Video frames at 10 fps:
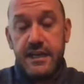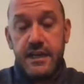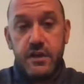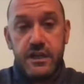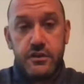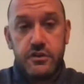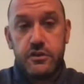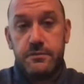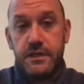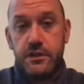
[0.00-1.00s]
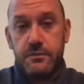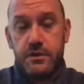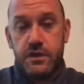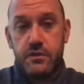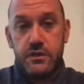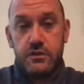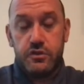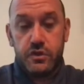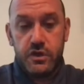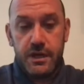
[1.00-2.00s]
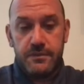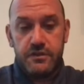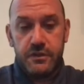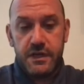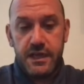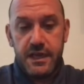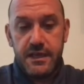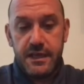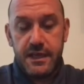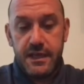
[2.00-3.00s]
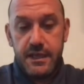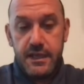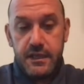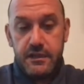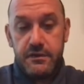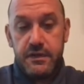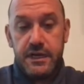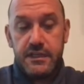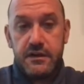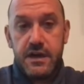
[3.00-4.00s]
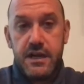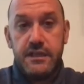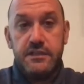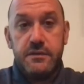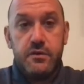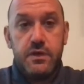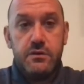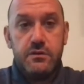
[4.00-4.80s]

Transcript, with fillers: no es que nos sorprendió porque cuando surgió la posibilidad de, venir a trabajar hicimos bueno, un